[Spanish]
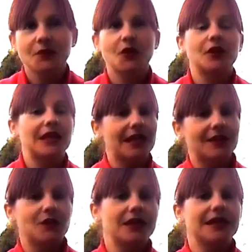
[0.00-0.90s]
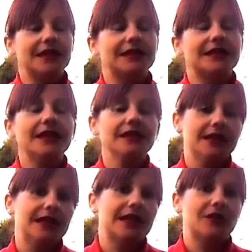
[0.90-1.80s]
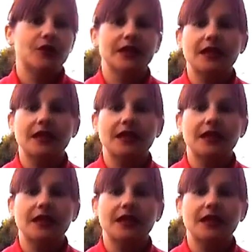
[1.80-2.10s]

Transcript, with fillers: con el aloe y el té, y el aloe